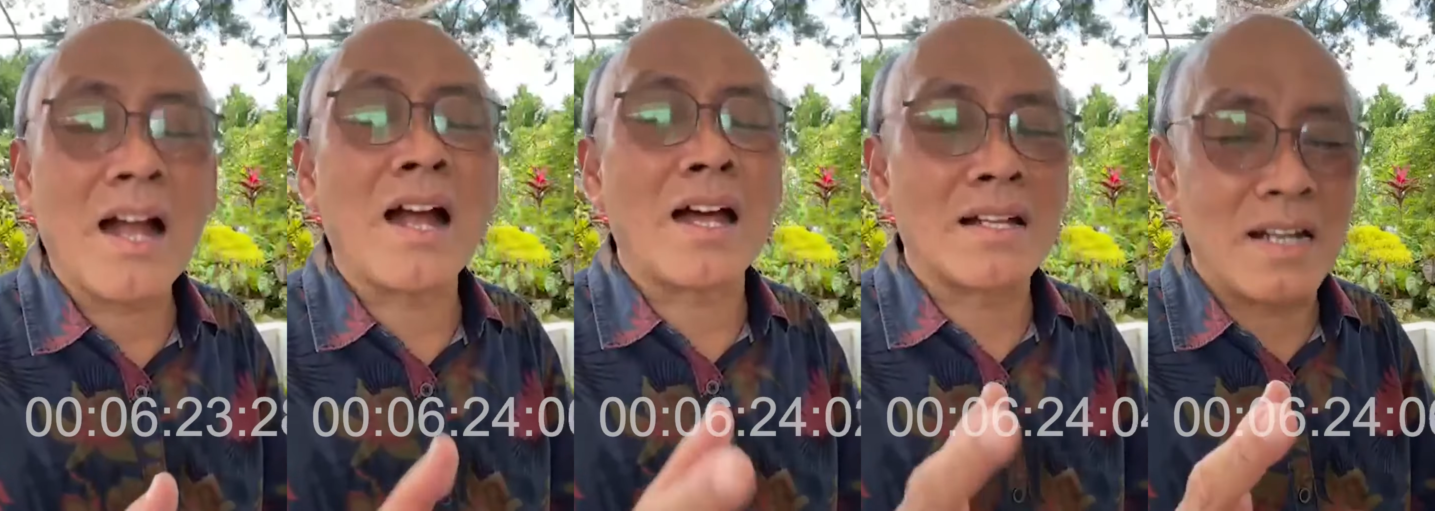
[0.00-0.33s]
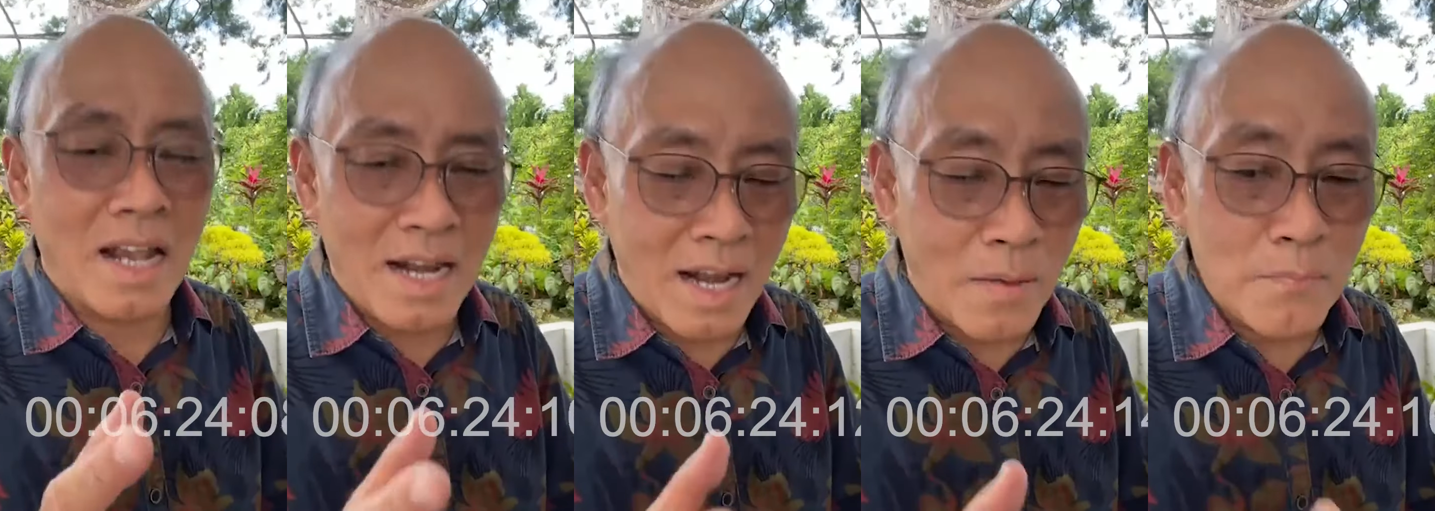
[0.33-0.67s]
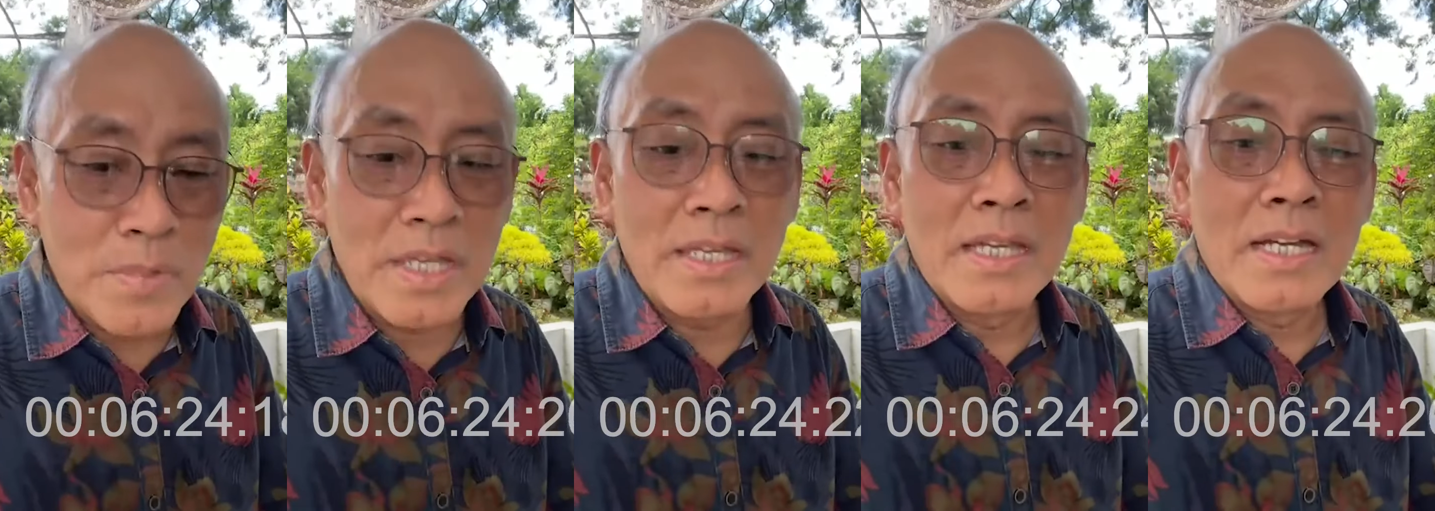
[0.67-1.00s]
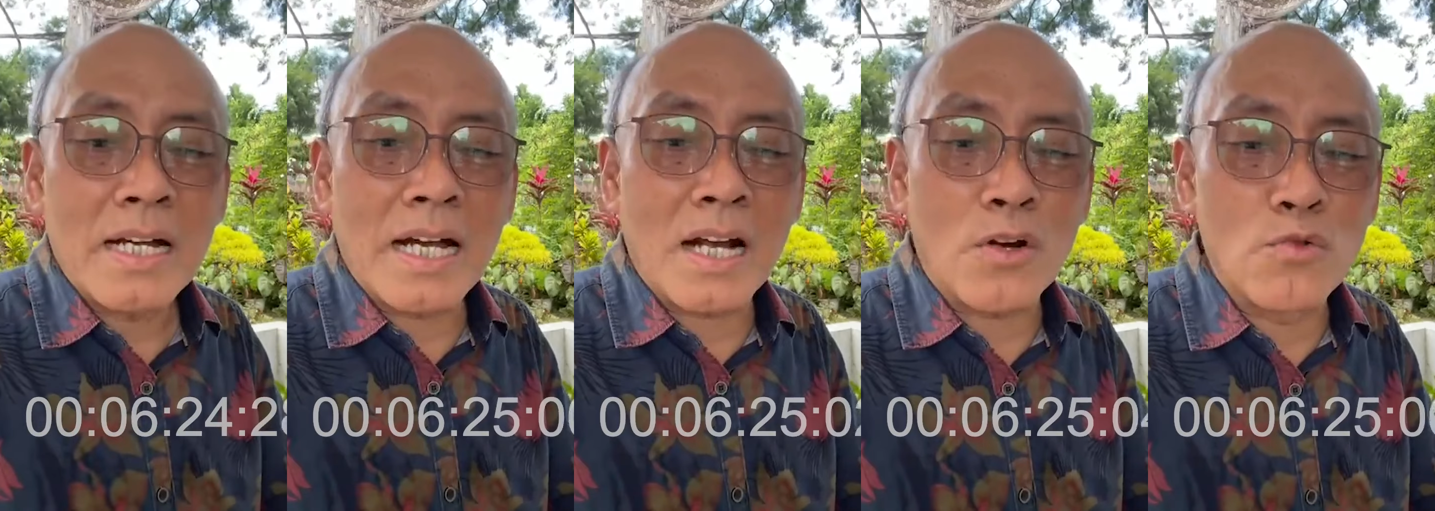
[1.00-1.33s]
akan mengalami
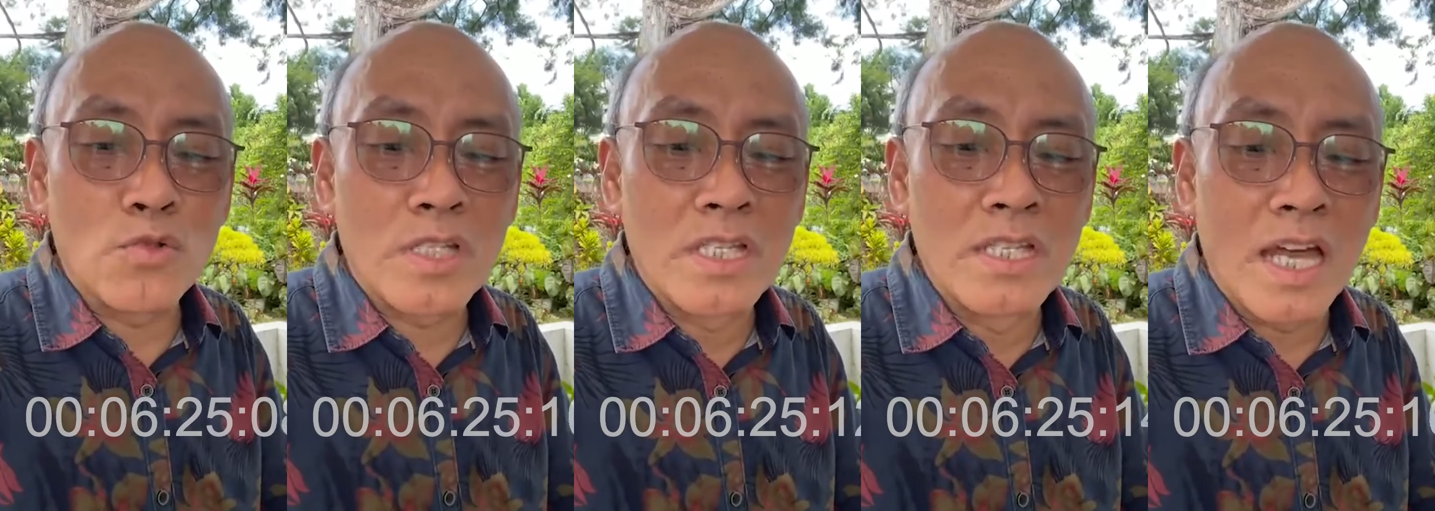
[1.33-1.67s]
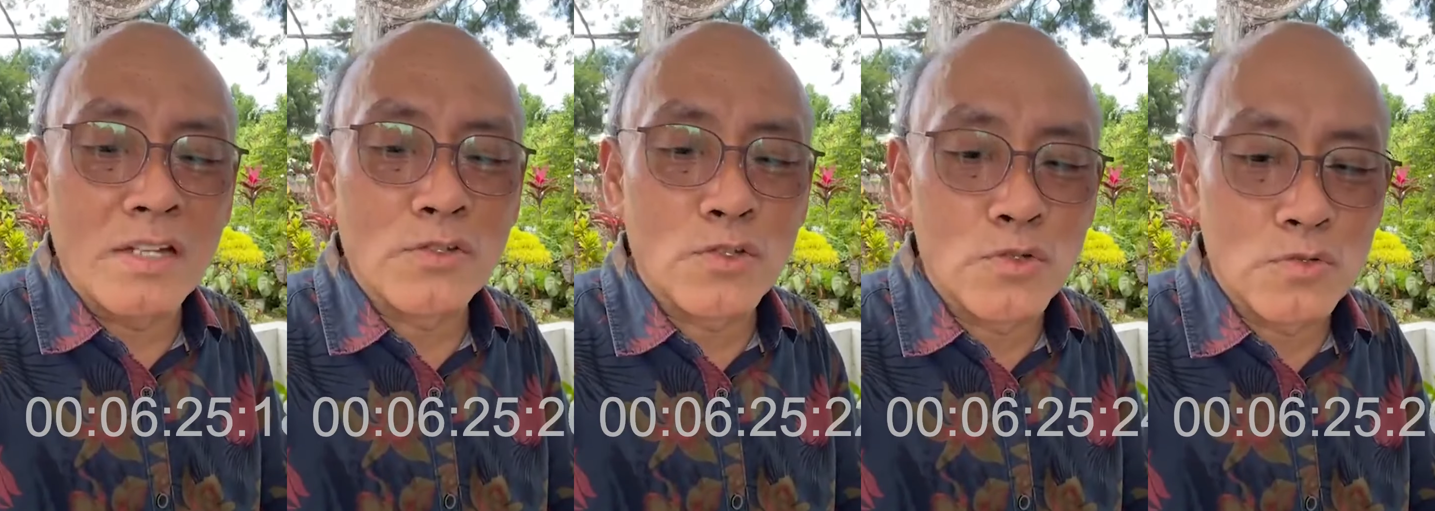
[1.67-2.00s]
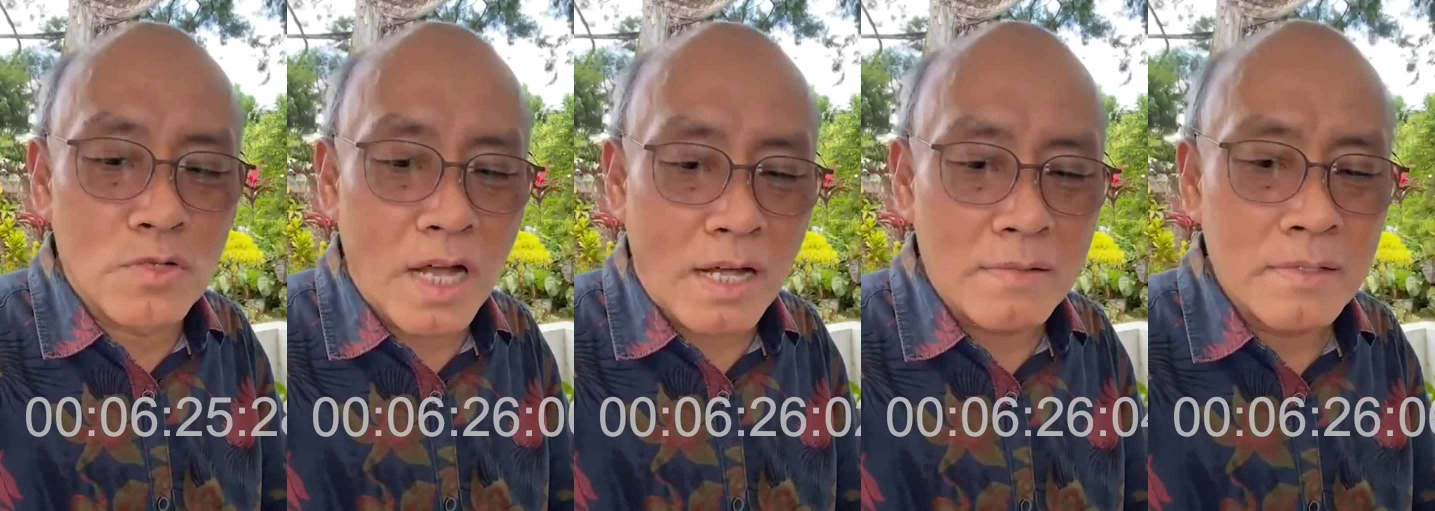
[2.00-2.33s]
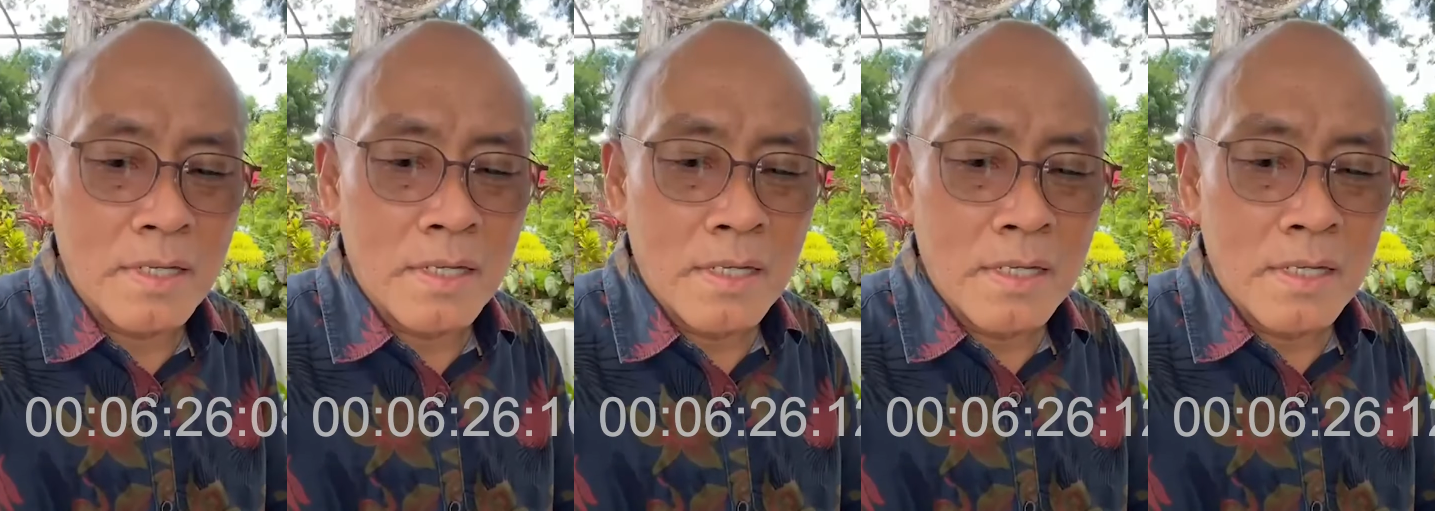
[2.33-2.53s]
kerugian juga.